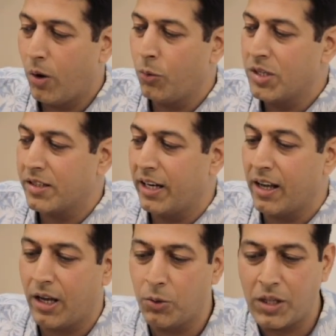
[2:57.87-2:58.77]
और वो इसका
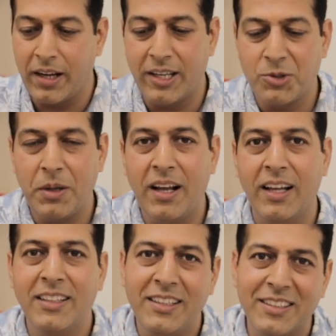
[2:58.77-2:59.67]
ढक्कन उतार के इस पर
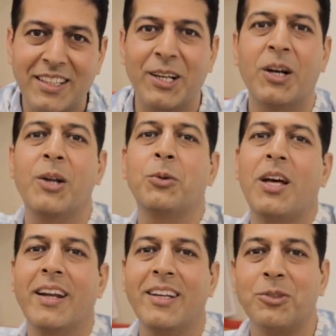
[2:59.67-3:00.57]
लगा देती हैं इसका ढक्कन
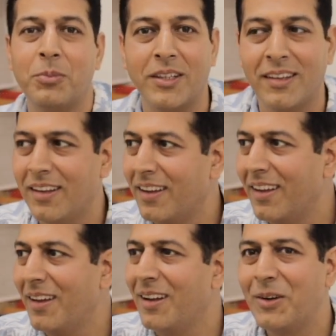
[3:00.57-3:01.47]
उतार के इस पर
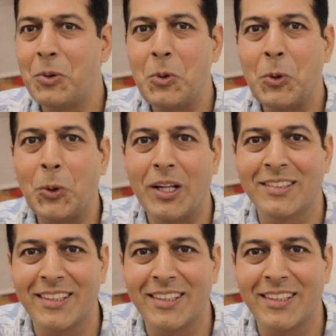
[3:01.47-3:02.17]
टोटल